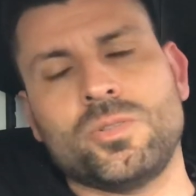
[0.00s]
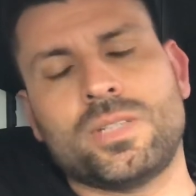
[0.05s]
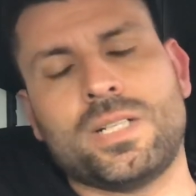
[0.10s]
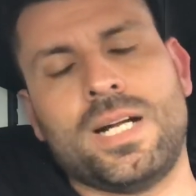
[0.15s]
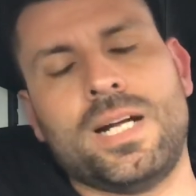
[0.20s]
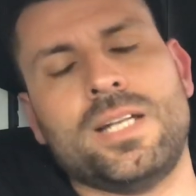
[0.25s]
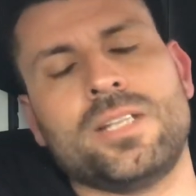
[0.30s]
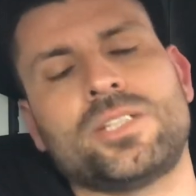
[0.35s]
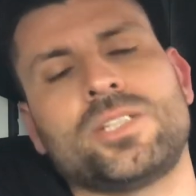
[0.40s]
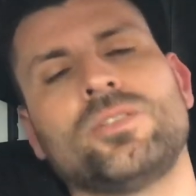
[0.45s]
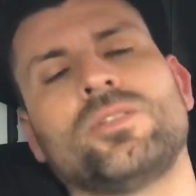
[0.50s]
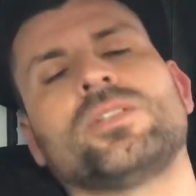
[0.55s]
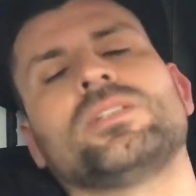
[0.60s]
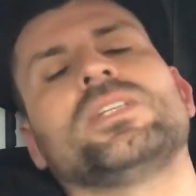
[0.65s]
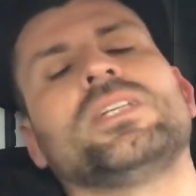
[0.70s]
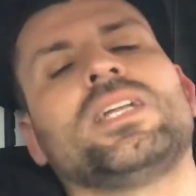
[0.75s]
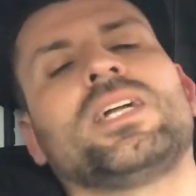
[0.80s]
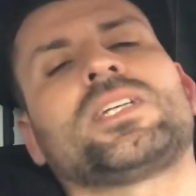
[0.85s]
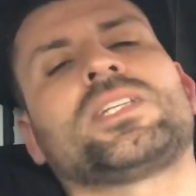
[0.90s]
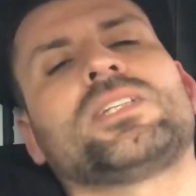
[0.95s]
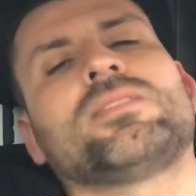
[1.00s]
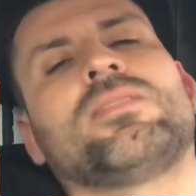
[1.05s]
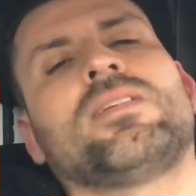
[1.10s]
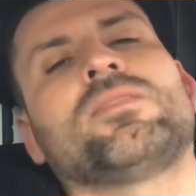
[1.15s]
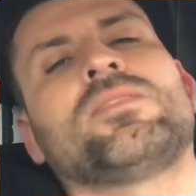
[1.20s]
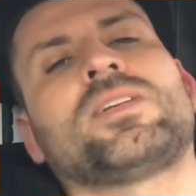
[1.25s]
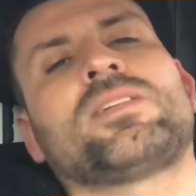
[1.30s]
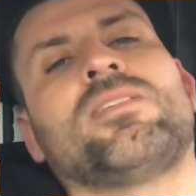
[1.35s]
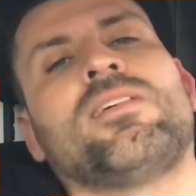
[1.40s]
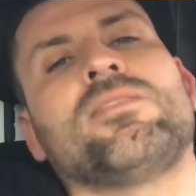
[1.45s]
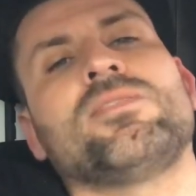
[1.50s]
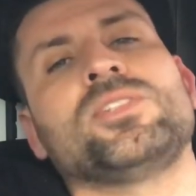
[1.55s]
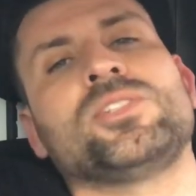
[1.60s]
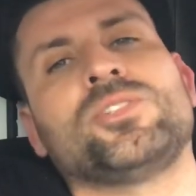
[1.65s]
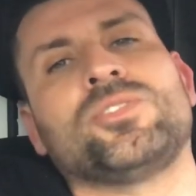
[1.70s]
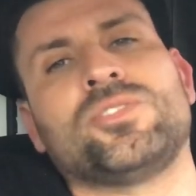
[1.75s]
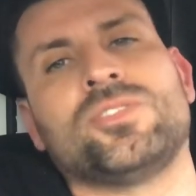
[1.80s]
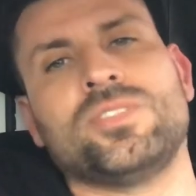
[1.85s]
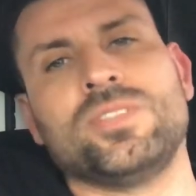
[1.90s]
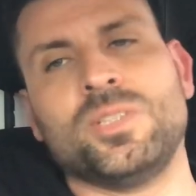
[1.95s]
cara, que doideira aqui, vai ver aquela
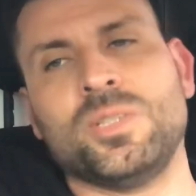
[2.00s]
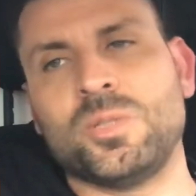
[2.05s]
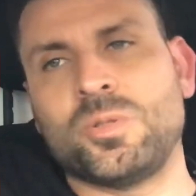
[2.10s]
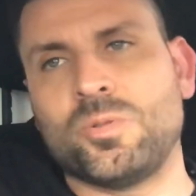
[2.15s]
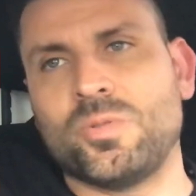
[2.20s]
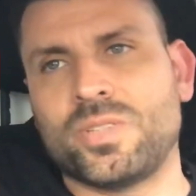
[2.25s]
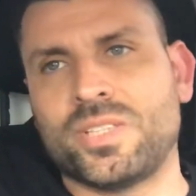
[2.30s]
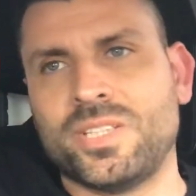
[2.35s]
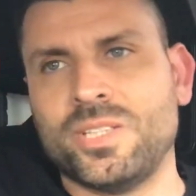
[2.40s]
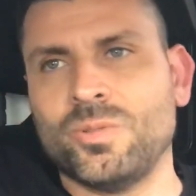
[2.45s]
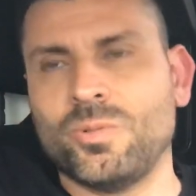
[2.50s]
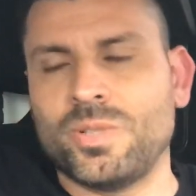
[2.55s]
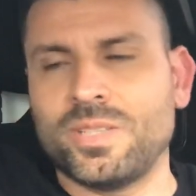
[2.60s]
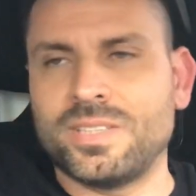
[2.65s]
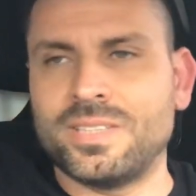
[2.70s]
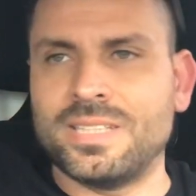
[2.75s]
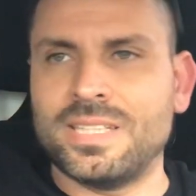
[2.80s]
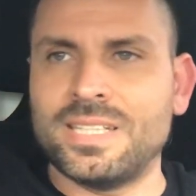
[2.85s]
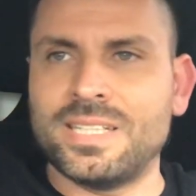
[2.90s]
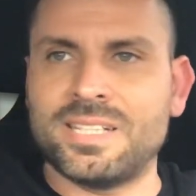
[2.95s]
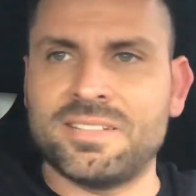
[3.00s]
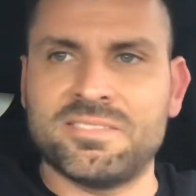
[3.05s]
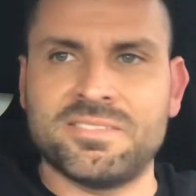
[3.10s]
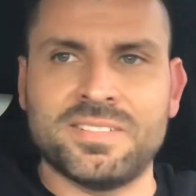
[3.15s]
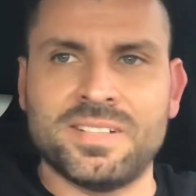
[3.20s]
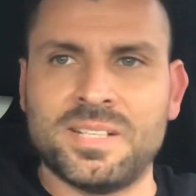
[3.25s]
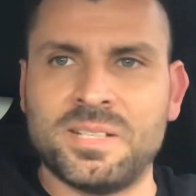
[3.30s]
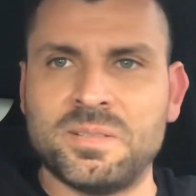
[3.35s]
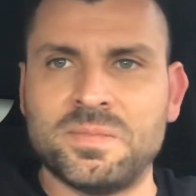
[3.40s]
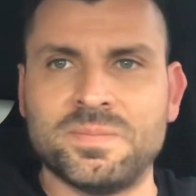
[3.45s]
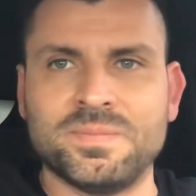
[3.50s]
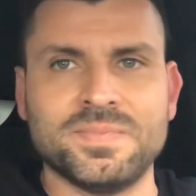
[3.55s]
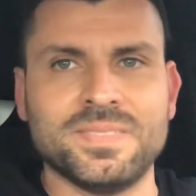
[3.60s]
25, que doideira, velho.